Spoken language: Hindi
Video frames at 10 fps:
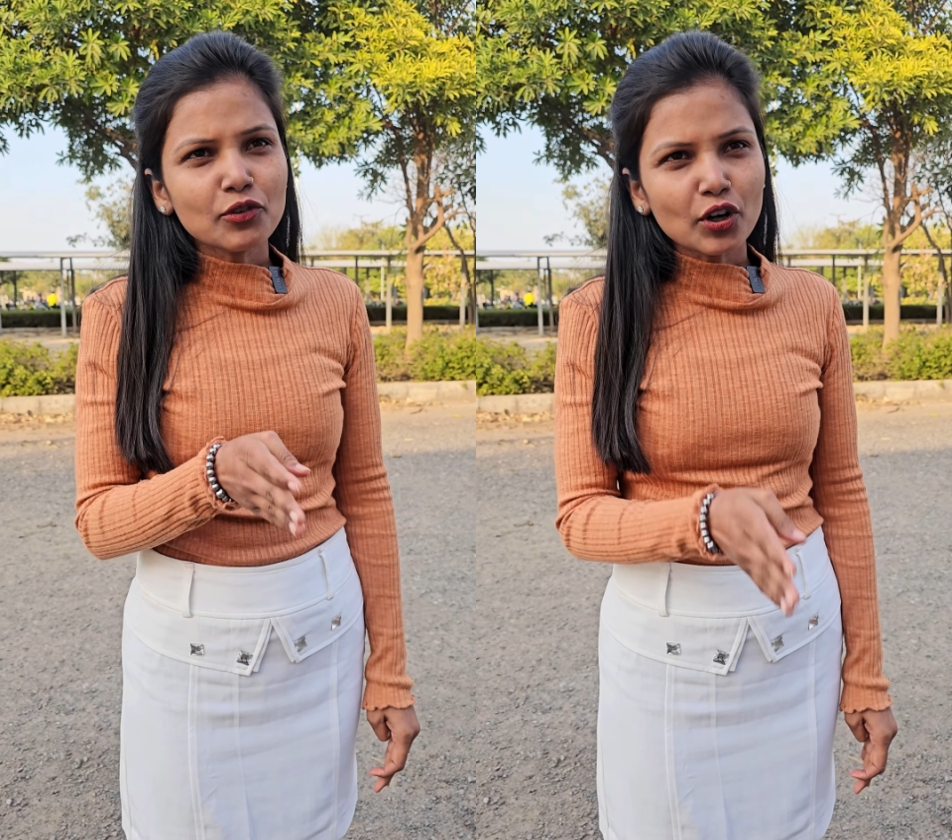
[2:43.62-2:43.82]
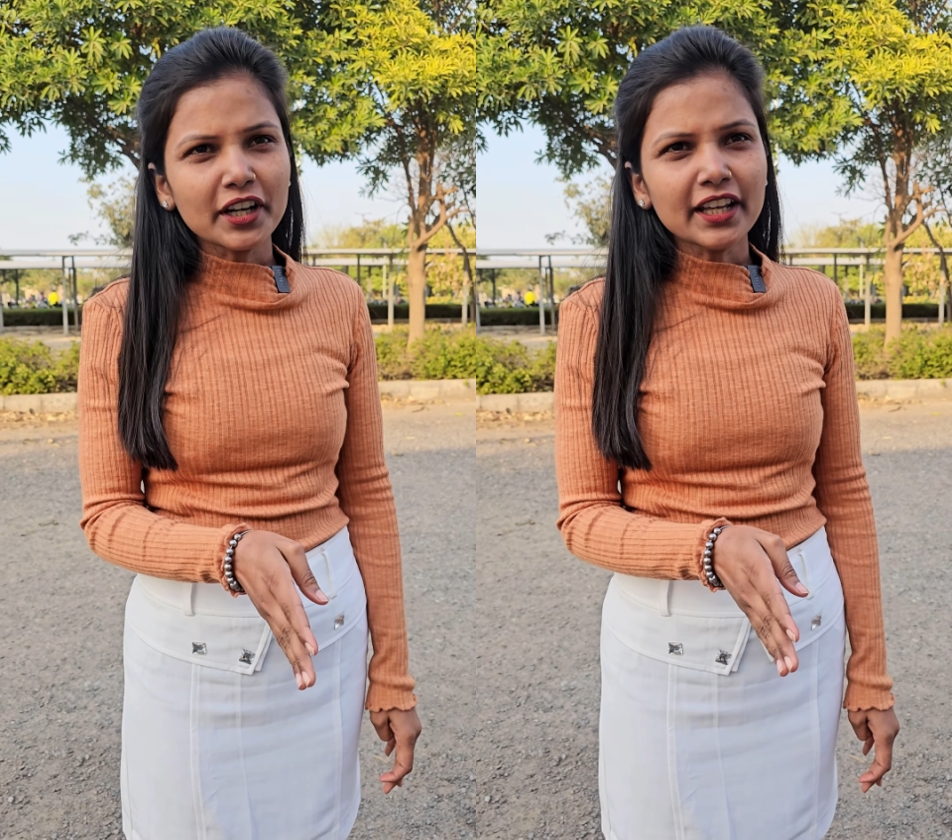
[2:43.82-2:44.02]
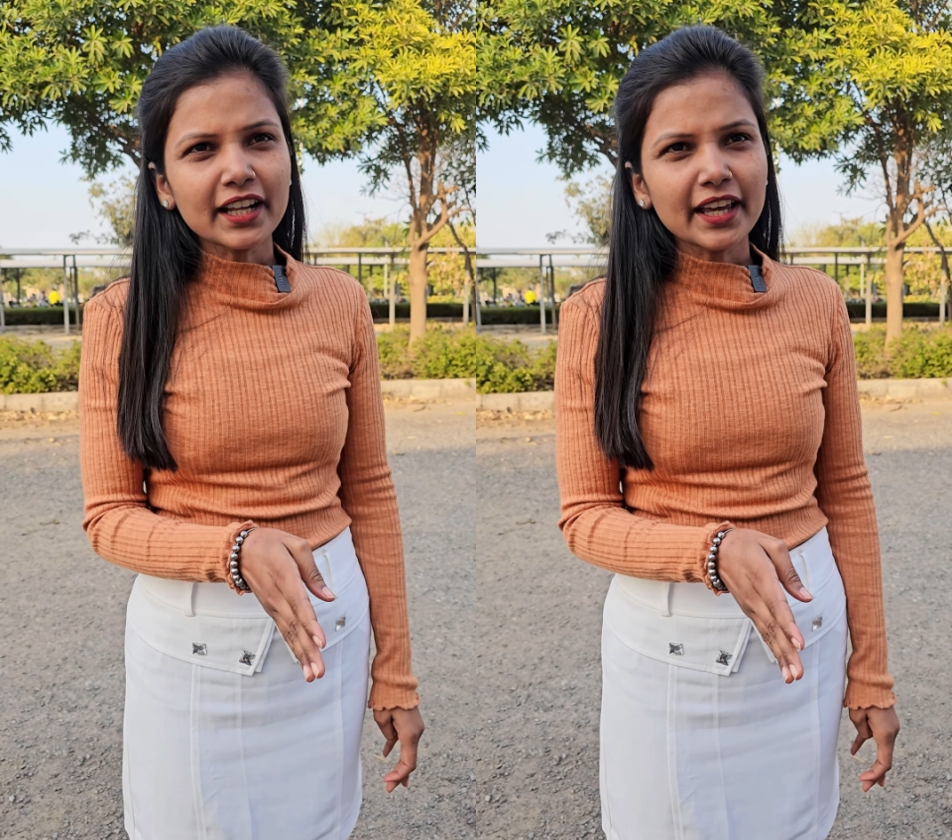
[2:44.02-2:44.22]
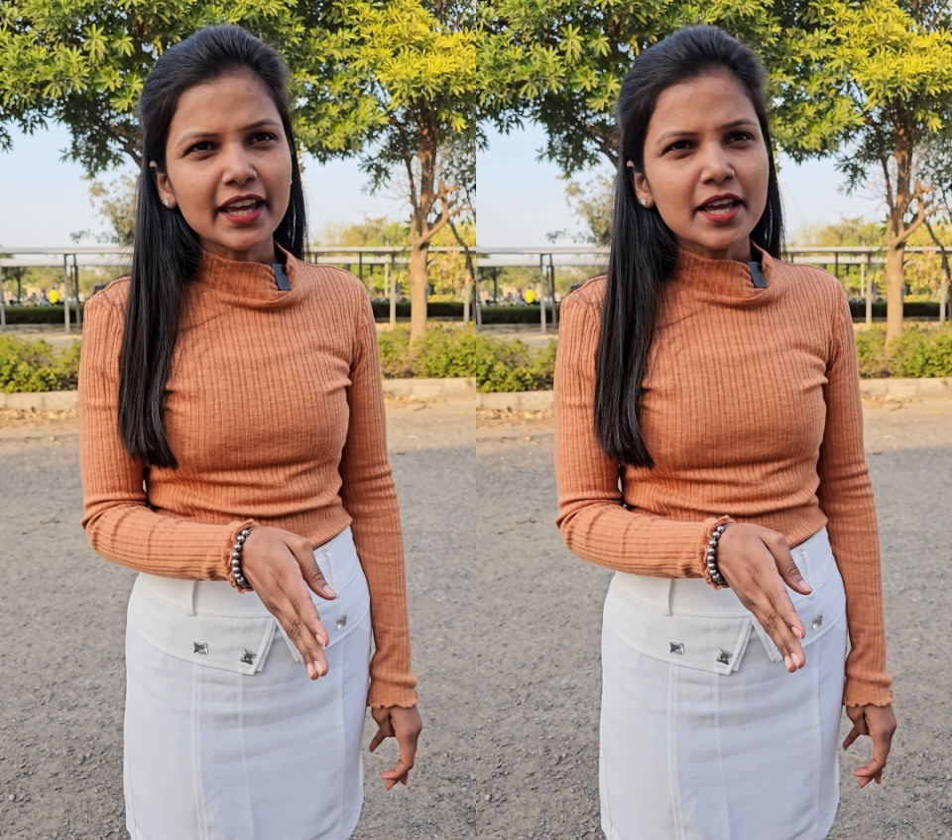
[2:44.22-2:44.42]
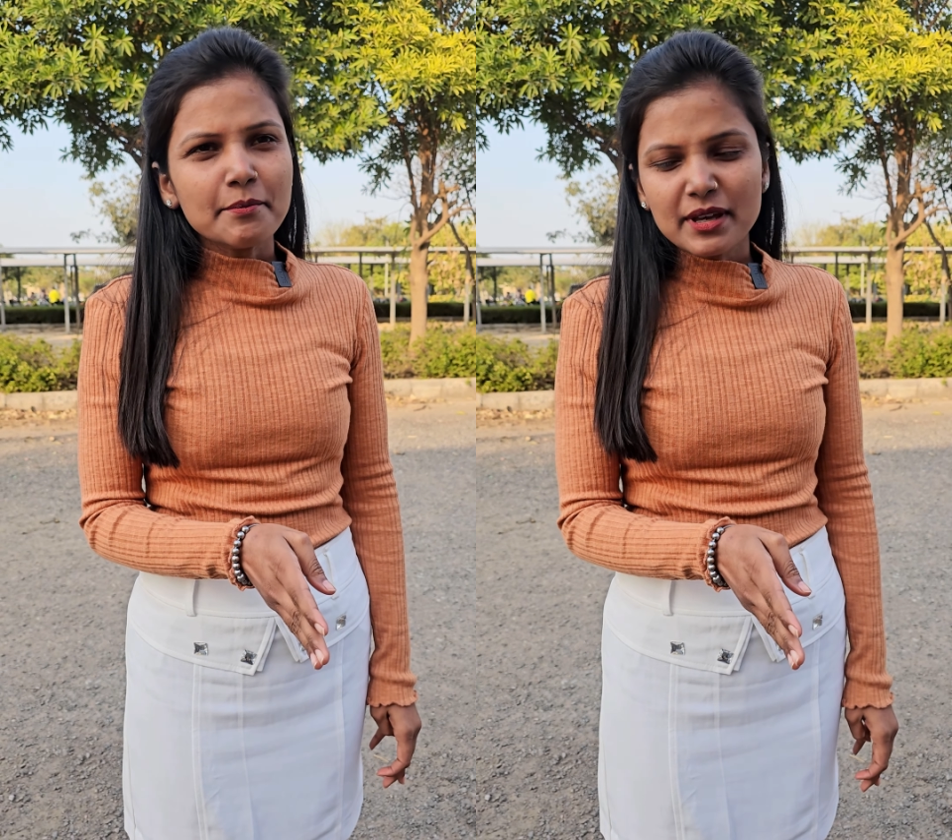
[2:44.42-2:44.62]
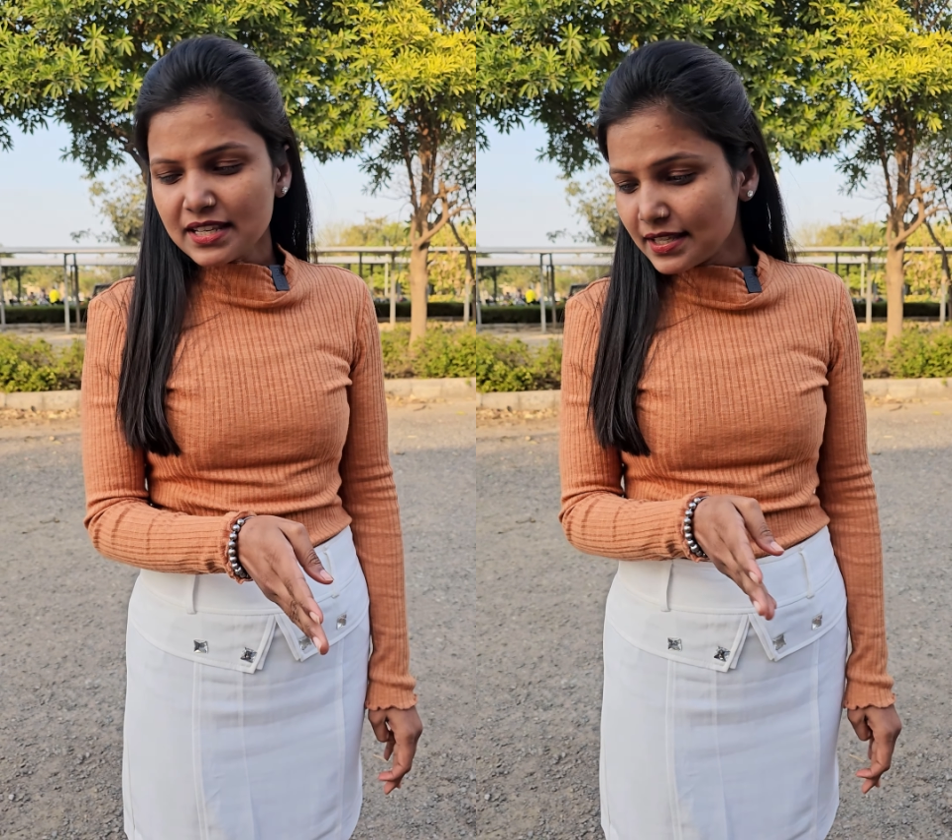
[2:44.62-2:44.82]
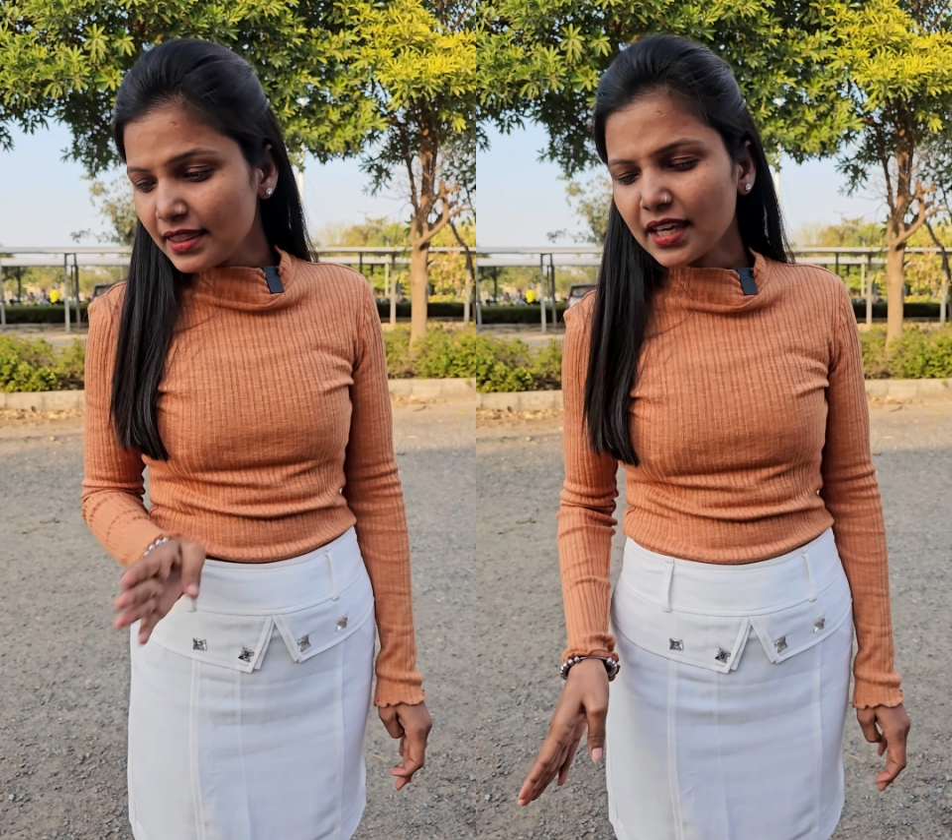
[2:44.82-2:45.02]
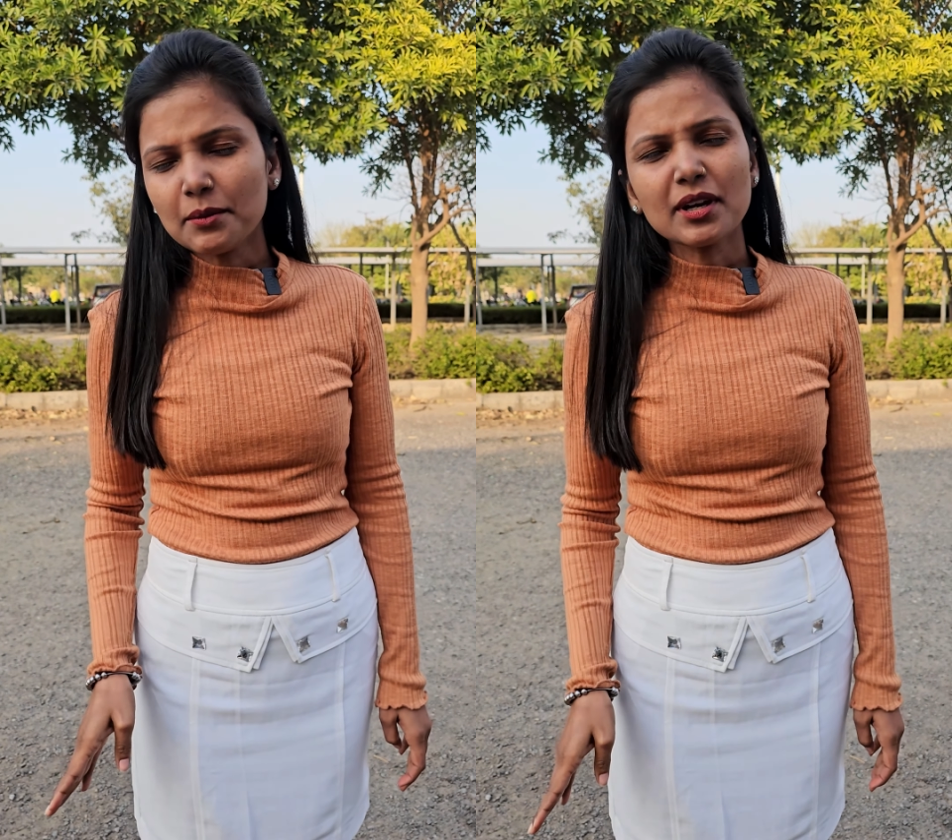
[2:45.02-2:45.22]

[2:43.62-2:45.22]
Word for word: फ्रॉडी निकले मैंने जिंदगी में